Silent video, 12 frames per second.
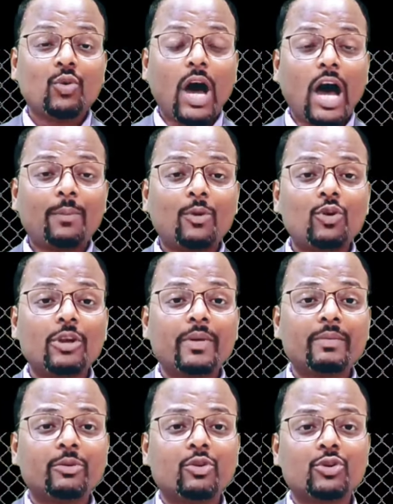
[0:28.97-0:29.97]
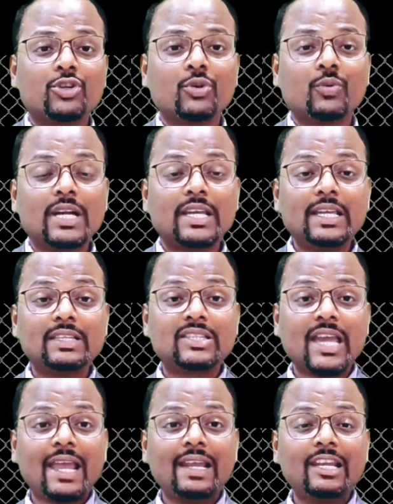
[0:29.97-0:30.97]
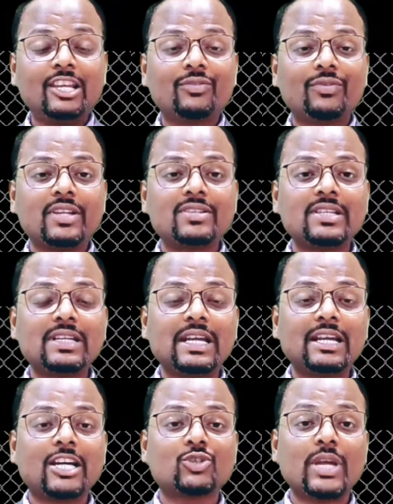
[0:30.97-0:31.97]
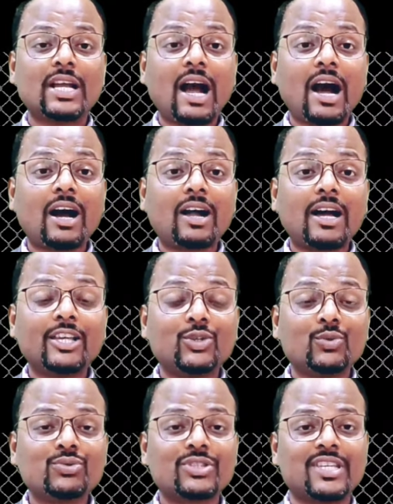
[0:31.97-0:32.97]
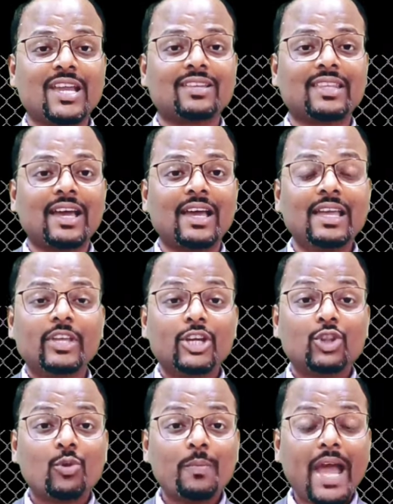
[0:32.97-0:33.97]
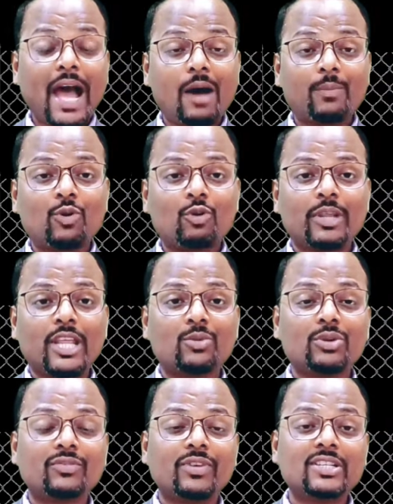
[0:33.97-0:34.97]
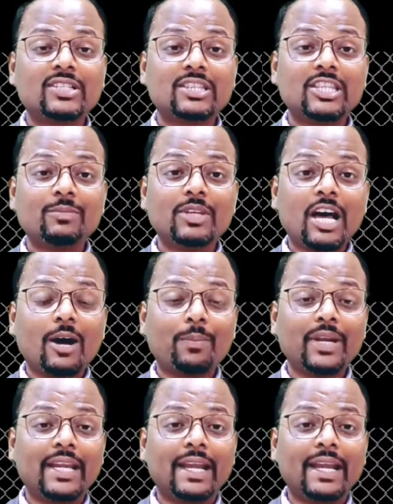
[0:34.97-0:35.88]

तो आप लोगों के मन में क्वेश्चन हुआ कि चैन लिंक फेंसिंग नेट का जो है कहाँ कहाँ यूज़ किया जाता है तो मैं आप लोगों को बता दूँ कि फ्रेंड जितने भी अपने